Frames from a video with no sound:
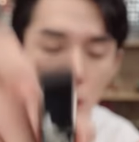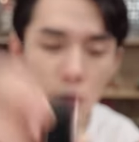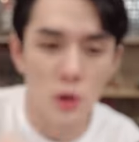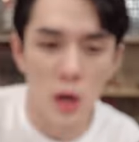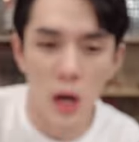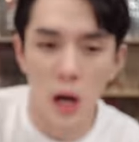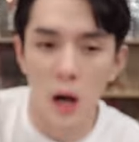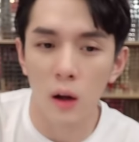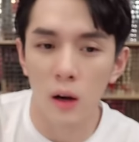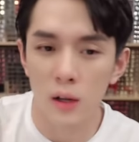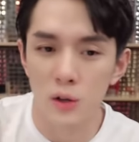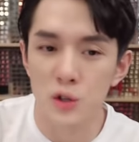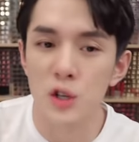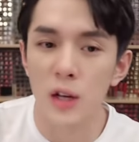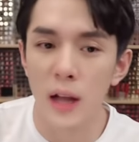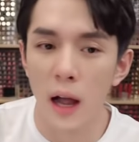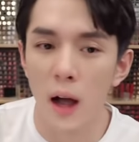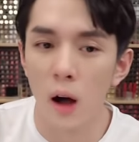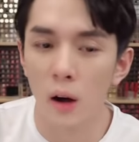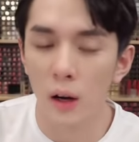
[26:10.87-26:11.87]
包装好了，质
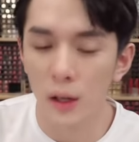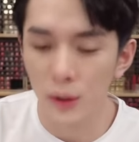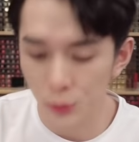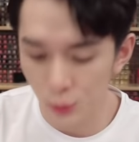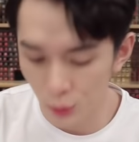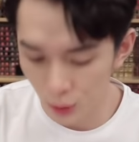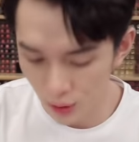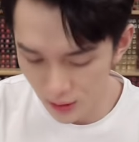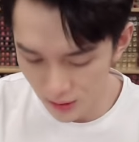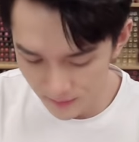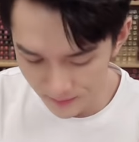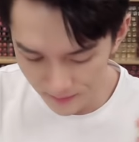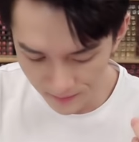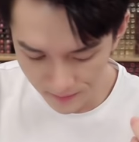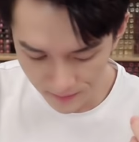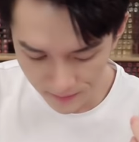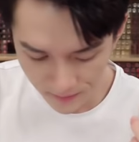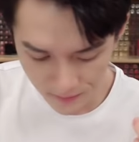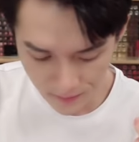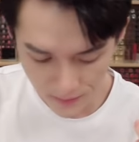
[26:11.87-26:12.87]
感好很多了。
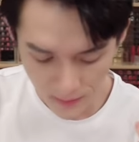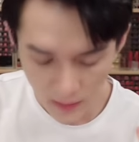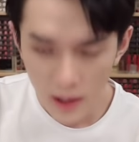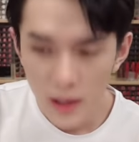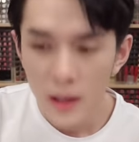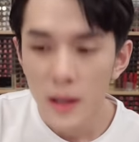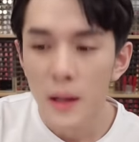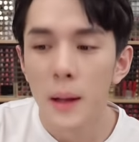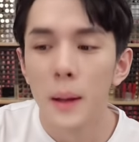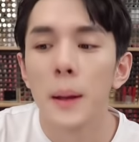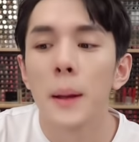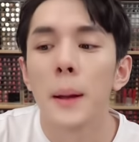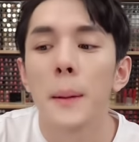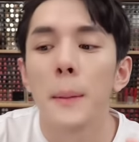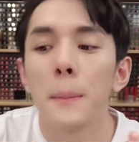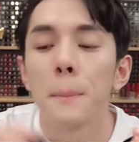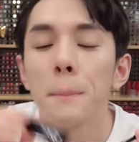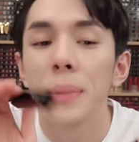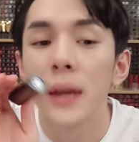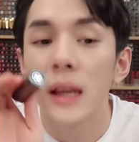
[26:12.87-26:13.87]
嗯，
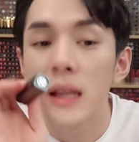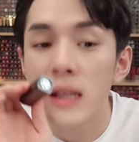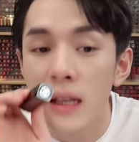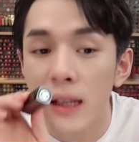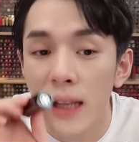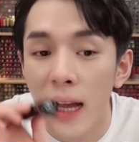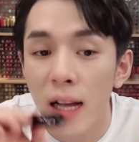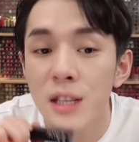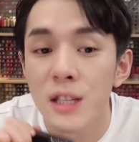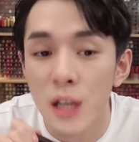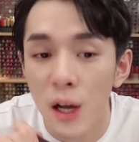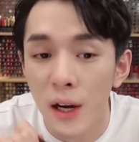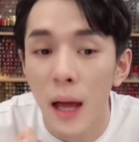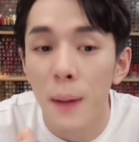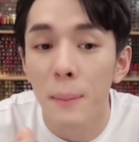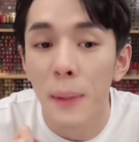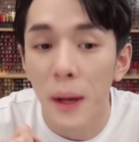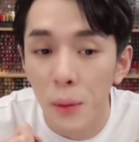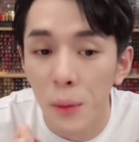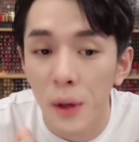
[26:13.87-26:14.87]
毕竟它只要
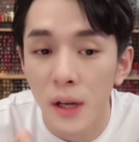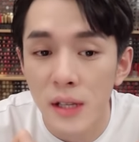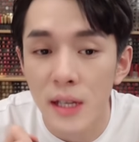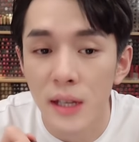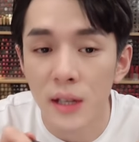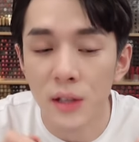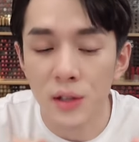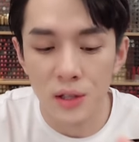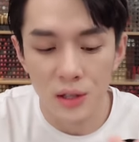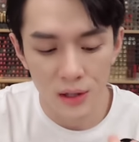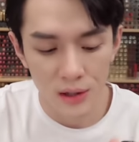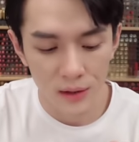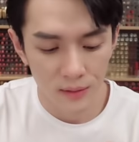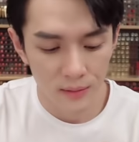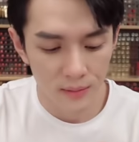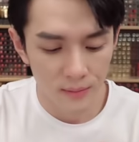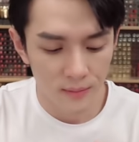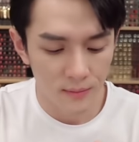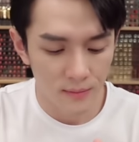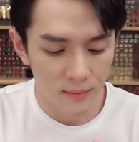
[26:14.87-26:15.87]
两百多块钱一支。
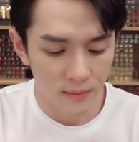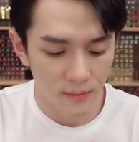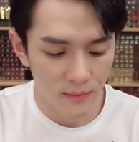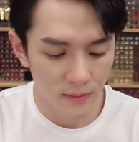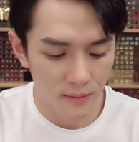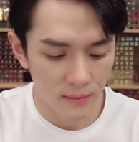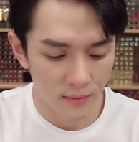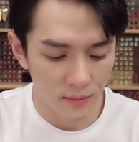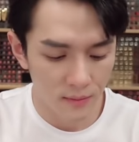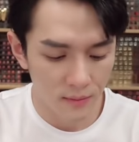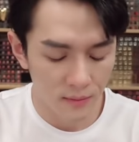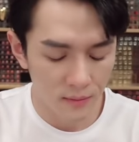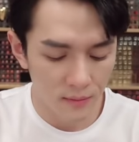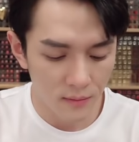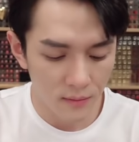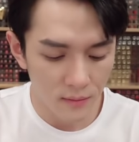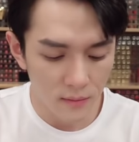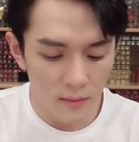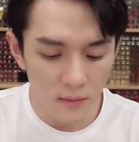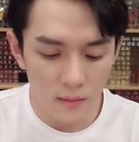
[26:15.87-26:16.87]
下一
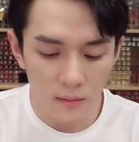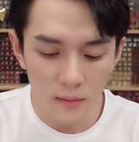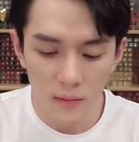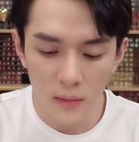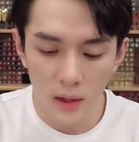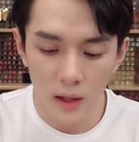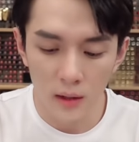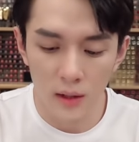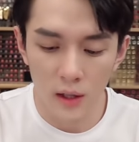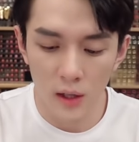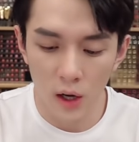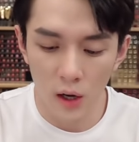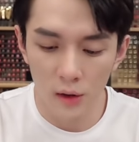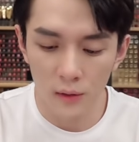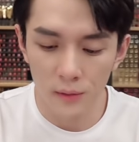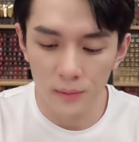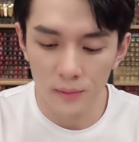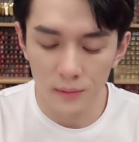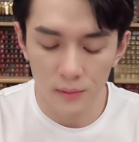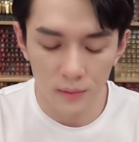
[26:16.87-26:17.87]
支谁？迪
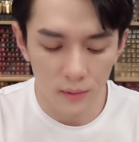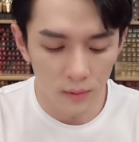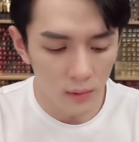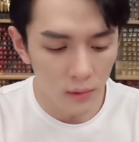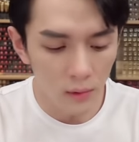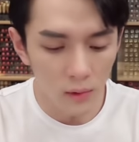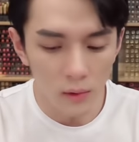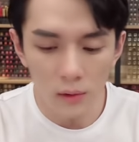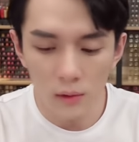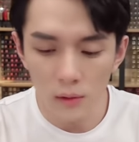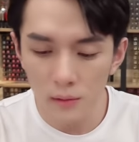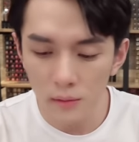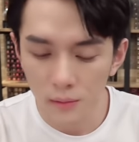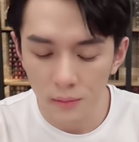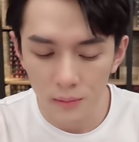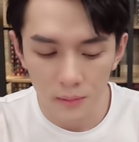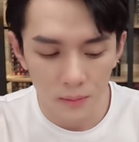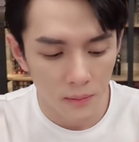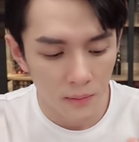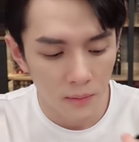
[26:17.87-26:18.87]
奥。迪奥。
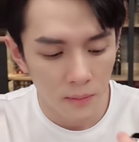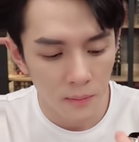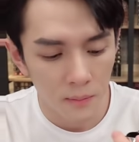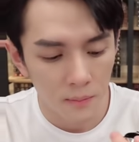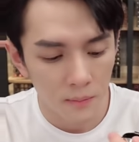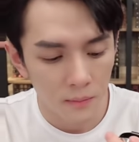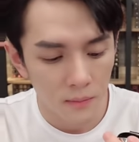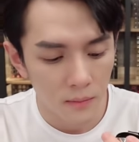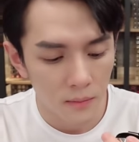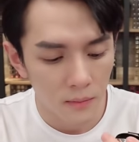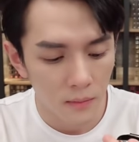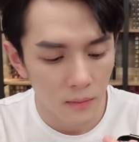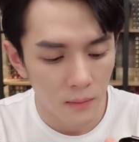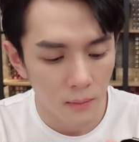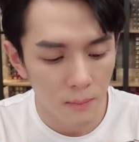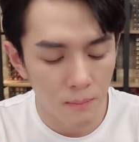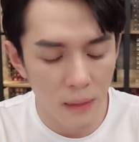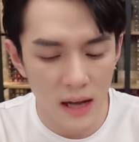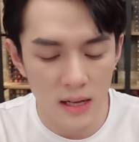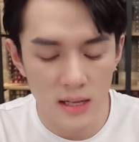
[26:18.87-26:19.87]

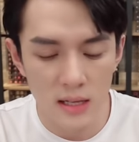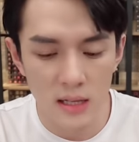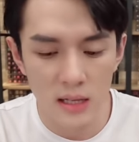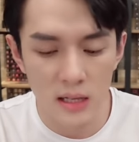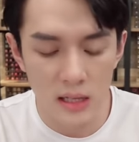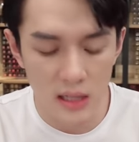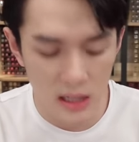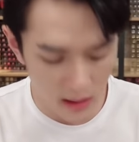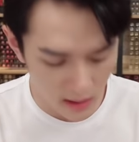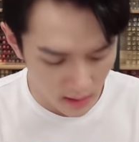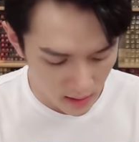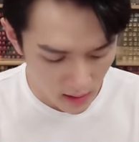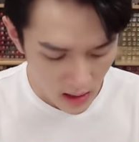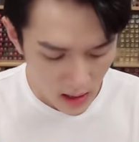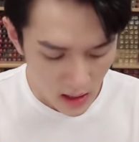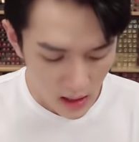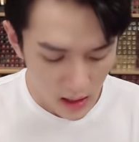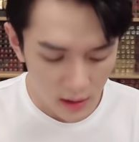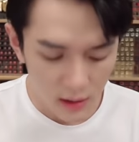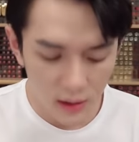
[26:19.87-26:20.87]
八四七，
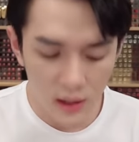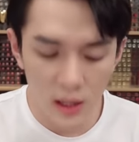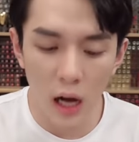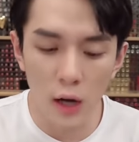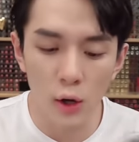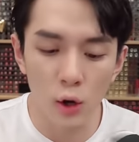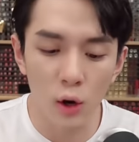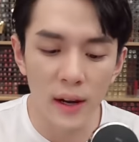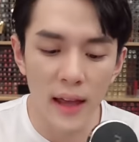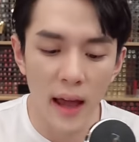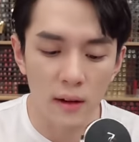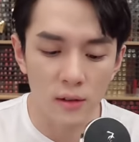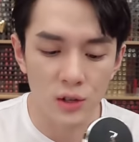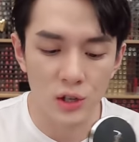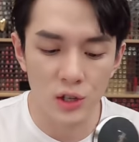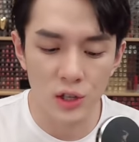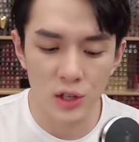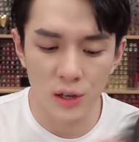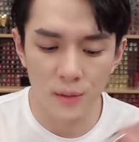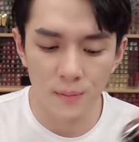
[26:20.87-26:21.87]
迪奥有两
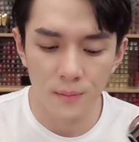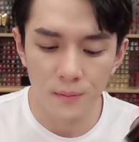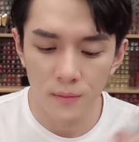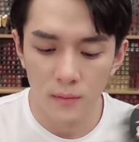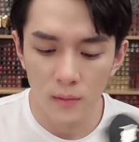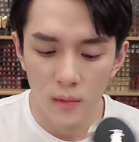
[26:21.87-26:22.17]
只，